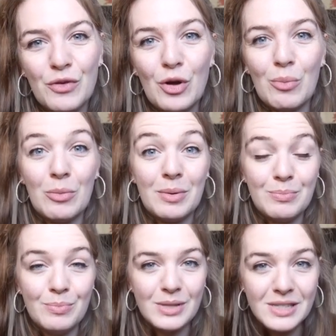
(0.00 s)
Ich bin
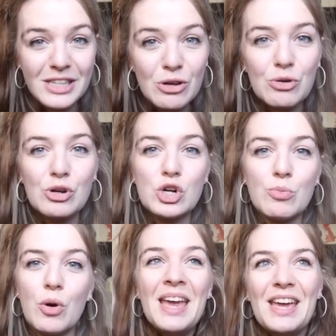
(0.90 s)
da für dich.
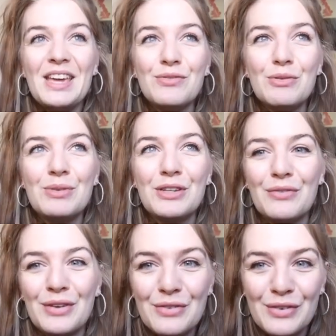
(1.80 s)
Ich würde mich
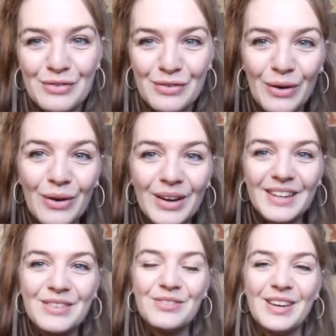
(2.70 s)
auf jeden Fall
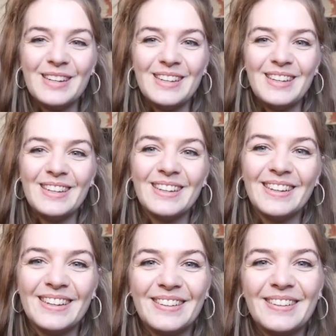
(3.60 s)
freuen, wenn
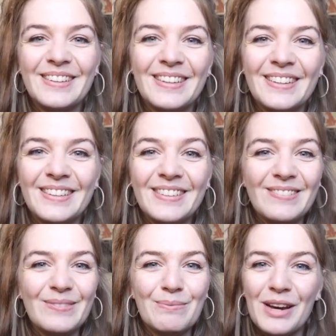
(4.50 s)
ihr
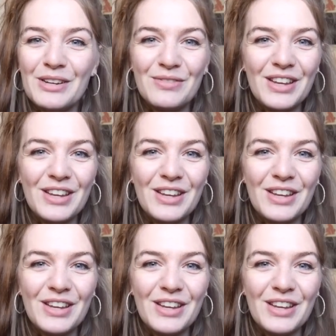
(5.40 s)
meine